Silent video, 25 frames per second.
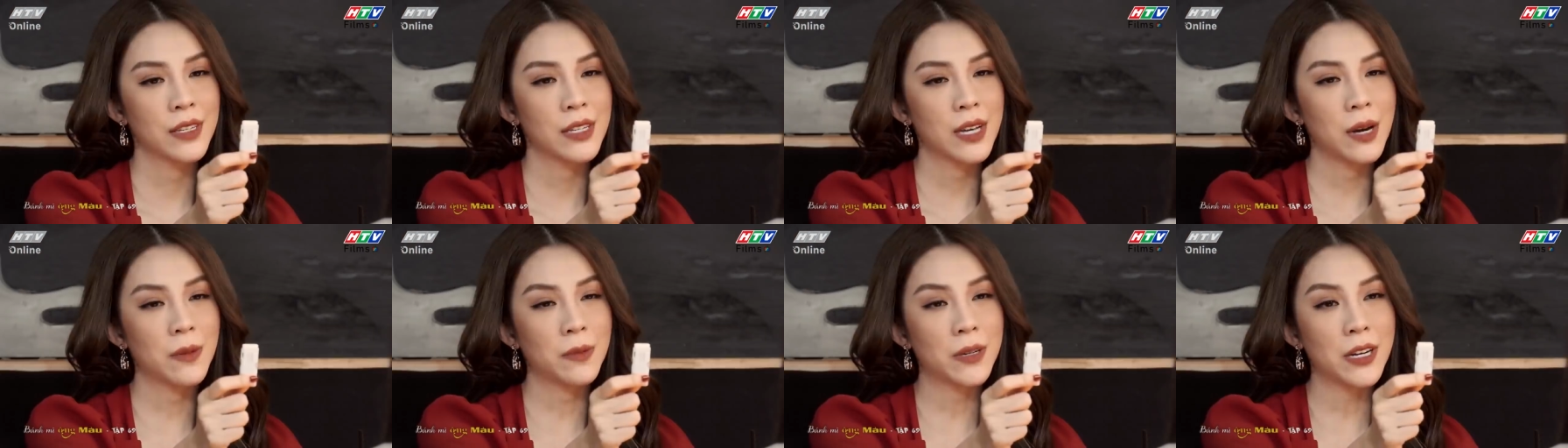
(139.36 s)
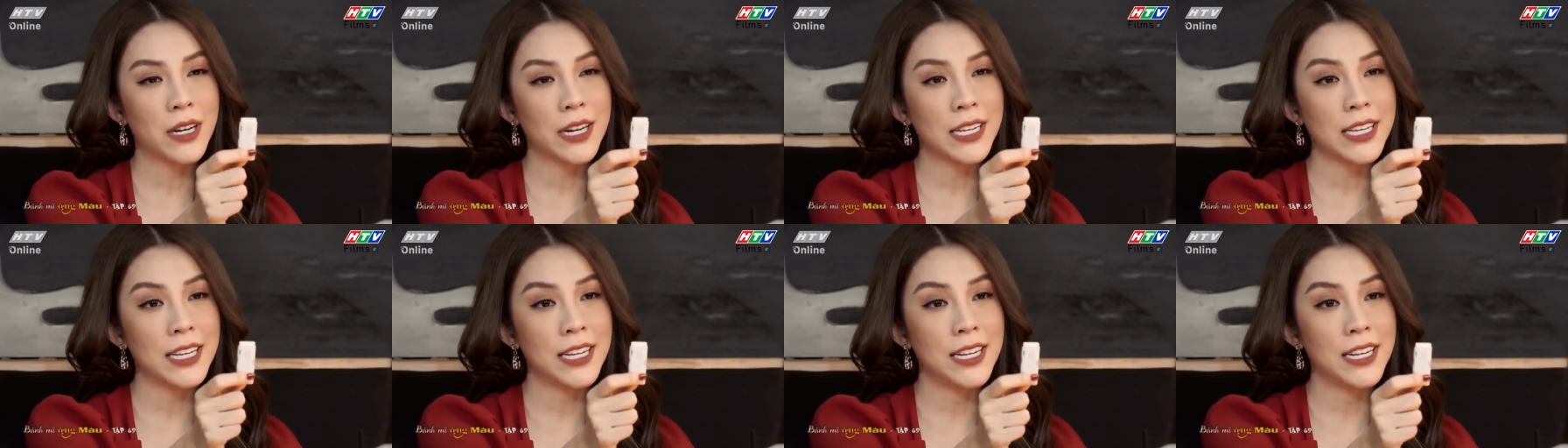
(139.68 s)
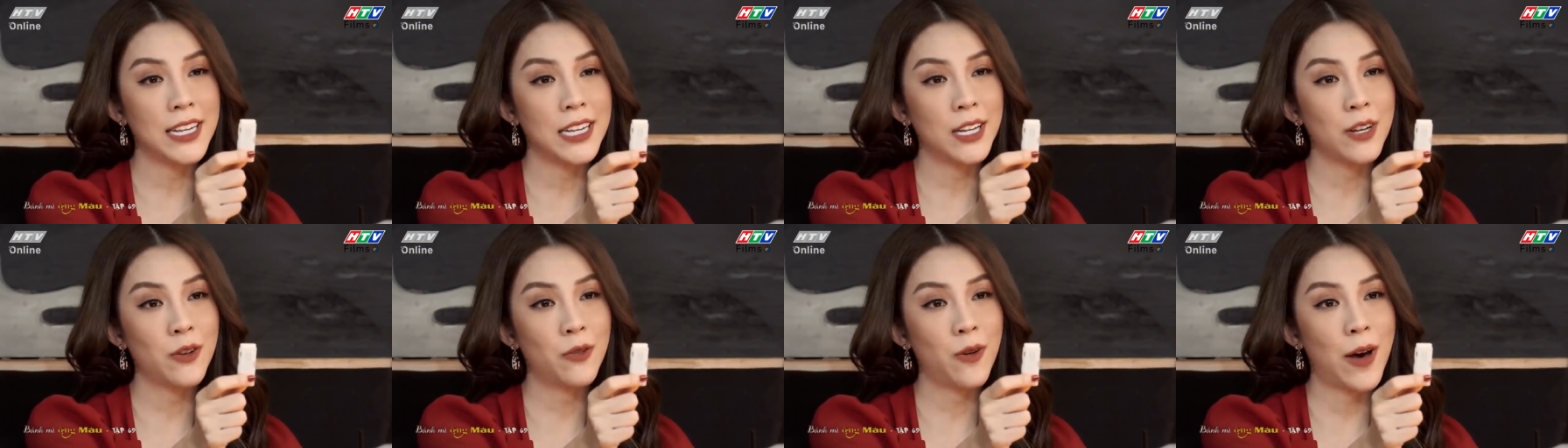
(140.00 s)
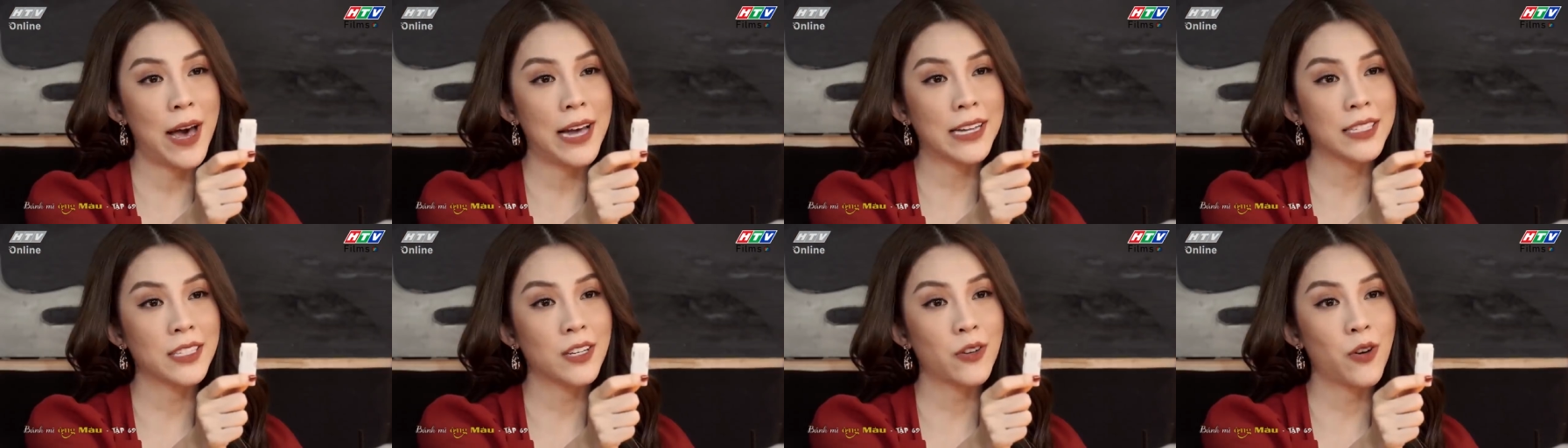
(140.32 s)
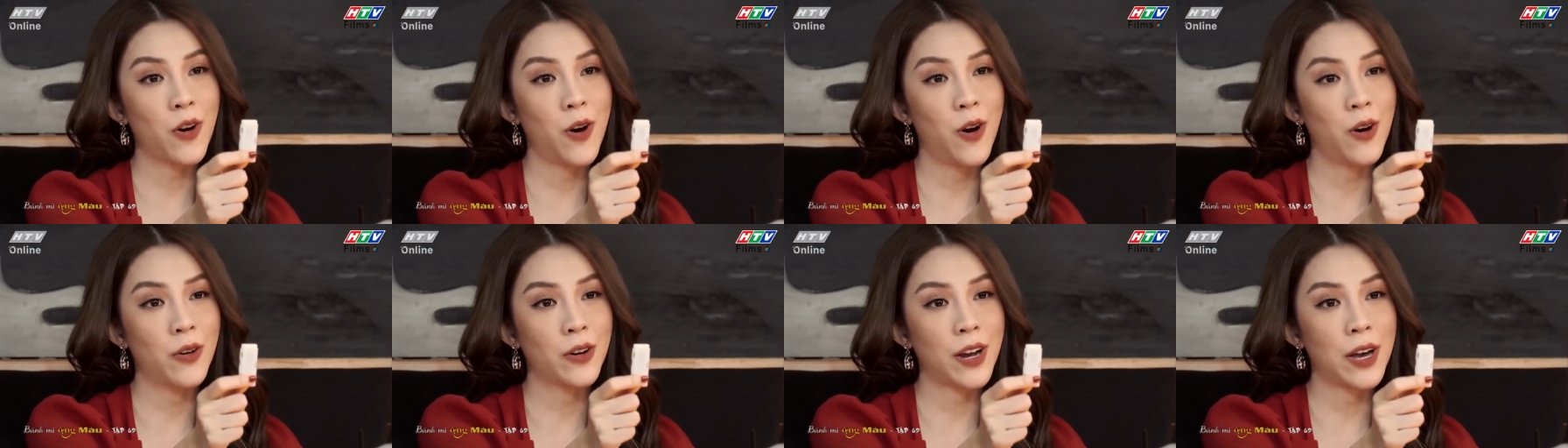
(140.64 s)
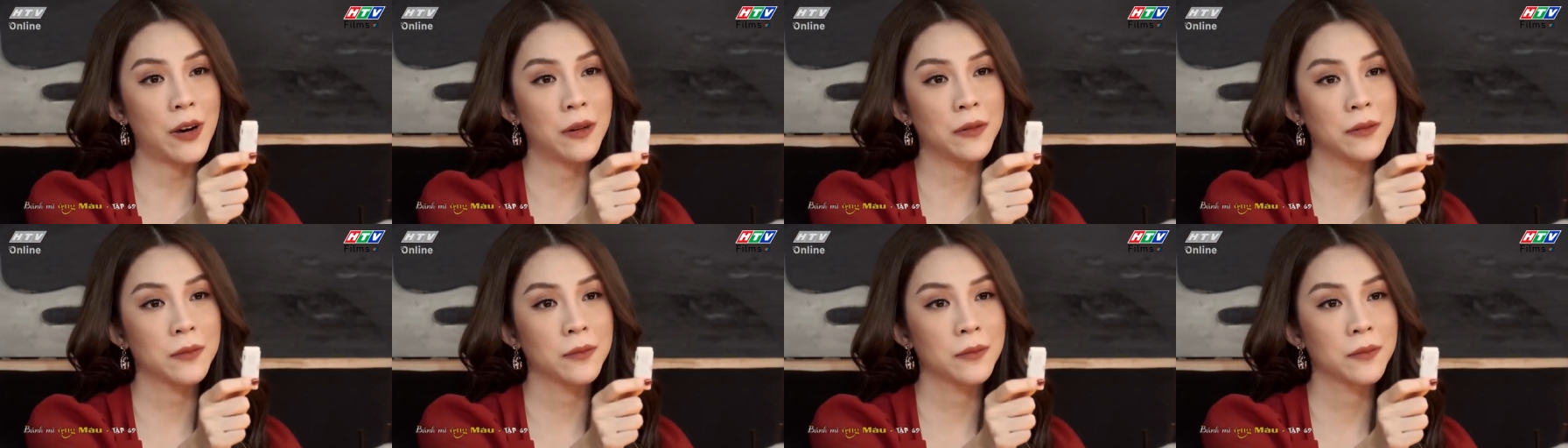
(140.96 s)
không có cái gì liên quan tới cô
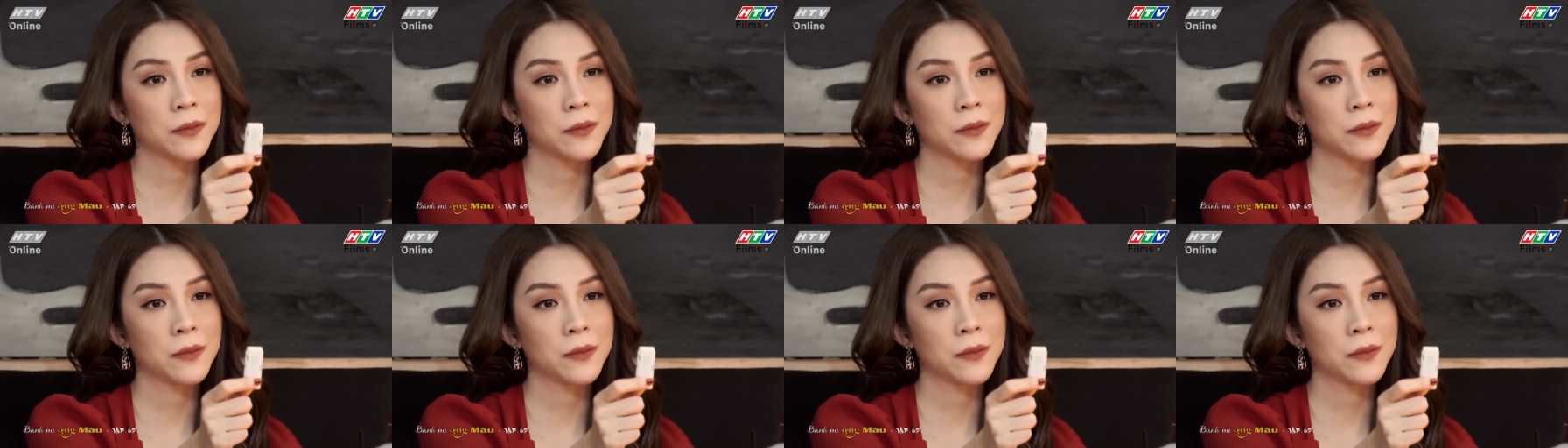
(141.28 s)
đâu